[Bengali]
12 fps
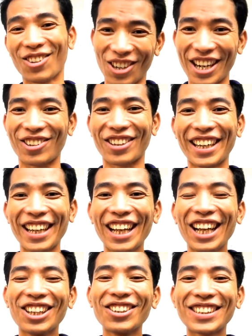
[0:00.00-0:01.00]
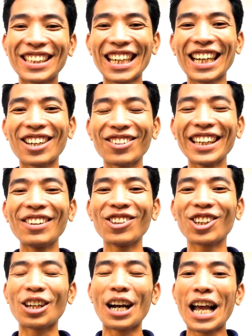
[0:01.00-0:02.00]
হাতে সেগুলোই করি তো যার
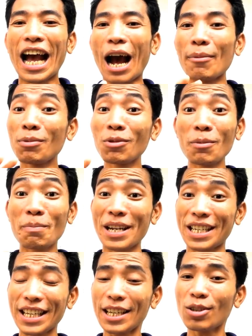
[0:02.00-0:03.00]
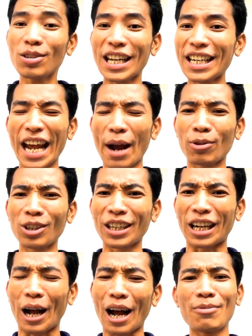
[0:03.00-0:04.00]
কারণে মূলত আমি বলে বেশি কিছু জানি
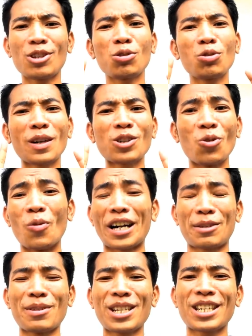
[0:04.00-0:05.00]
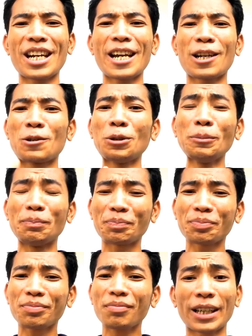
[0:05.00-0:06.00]
এমনটা না আমি শুধুমাত্র ওয়ার্ডপ্রেসটা
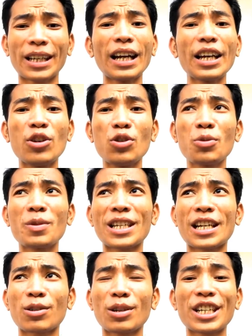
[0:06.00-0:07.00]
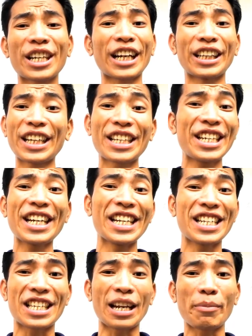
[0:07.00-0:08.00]
একটু হালকা পাতলা ইউটিউবে সার্চ করে সেখান
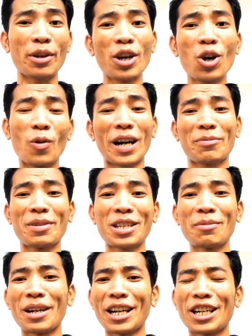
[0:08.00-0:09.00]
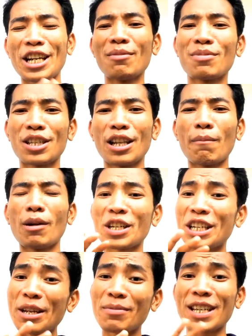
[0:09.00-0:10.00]
থেকে শিখে নিছিলাম ওয়ার্ডপ্রেসের মানে টিম
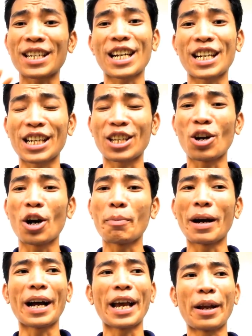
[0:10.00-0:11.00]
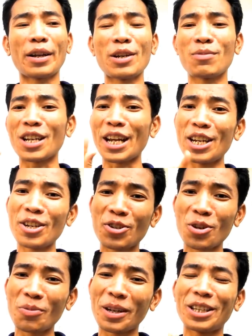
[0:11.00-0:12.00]
কীভাবে হচ্ছে টিমসটা সাজাতে হয় বা
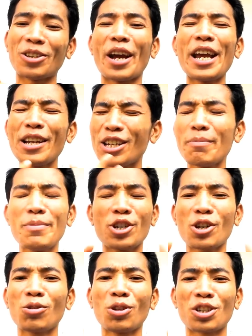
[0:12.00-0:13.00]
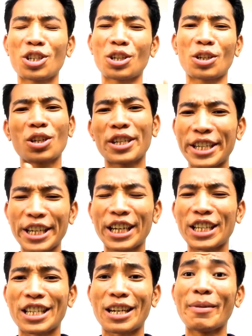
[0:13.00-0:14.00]
টিমসটা ইনস্টলমেন্ট দিতে হয় এইসব বিষয়গুলো হচ্ছে
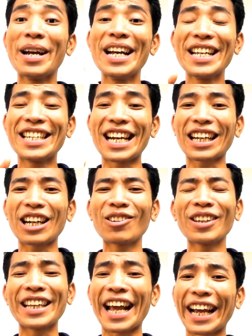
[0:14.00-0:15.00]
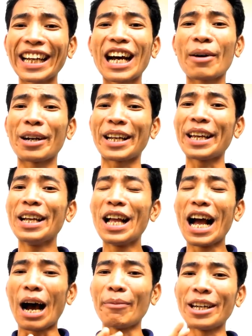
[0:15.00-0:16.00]
শিখে নিছিলাম যার কারণে দেখেন
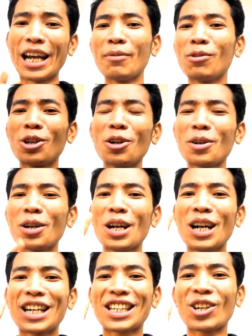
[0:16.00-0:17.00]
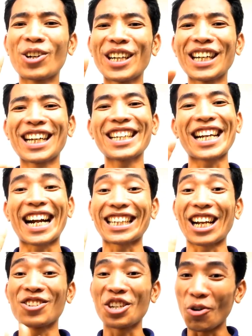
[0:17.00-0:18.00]
আমার এই আমি নাই বললেও ছয়টা
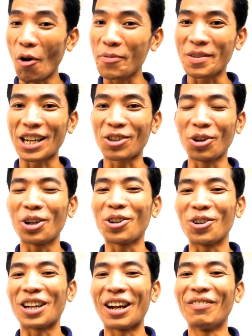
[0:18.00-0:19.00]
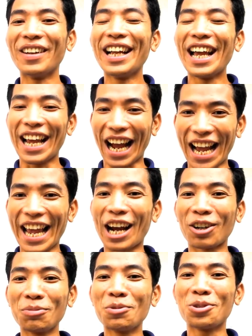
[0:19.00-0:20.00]
নাকি সাতটা হচ্ছে ওয়েবসাইট তৈরি করলাম
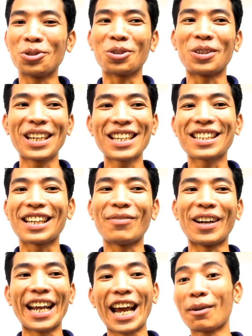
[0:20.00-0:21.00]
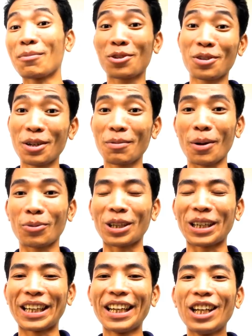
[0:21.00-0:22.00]
এখন পর্যন্ত ঠিক আছে মানে এক
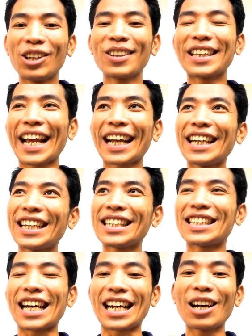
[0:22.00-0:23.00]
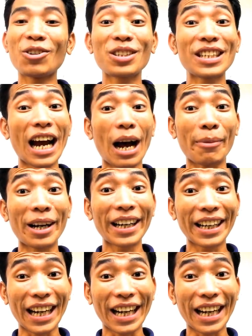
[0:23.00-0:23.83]
বছরের ব্যবধানে তো দেখেন এটা যারা হচ্ছে